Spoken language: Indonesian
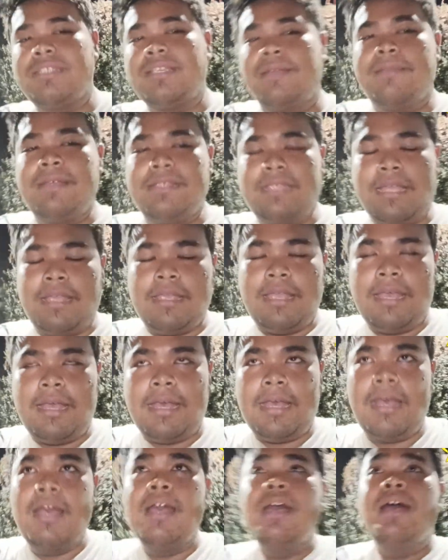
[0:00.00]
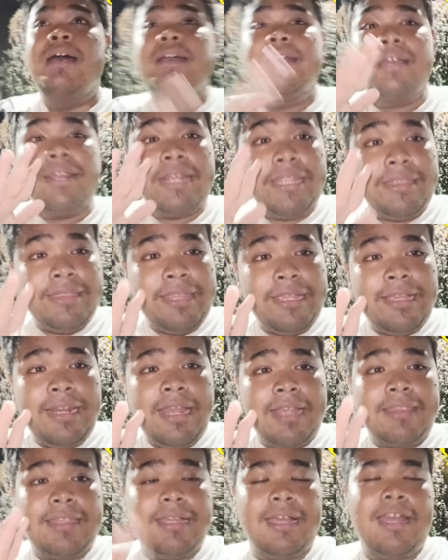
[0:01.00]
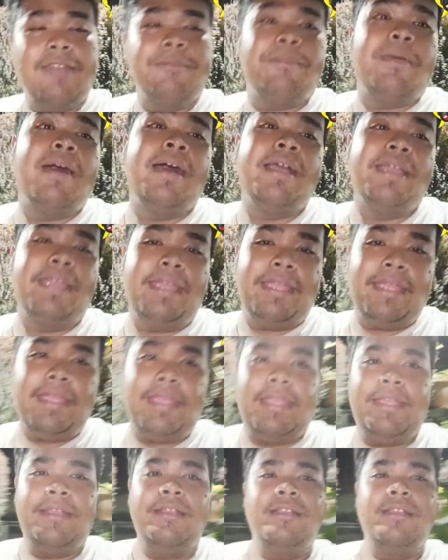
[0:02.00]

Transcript: sama saya kritiklah dengan baik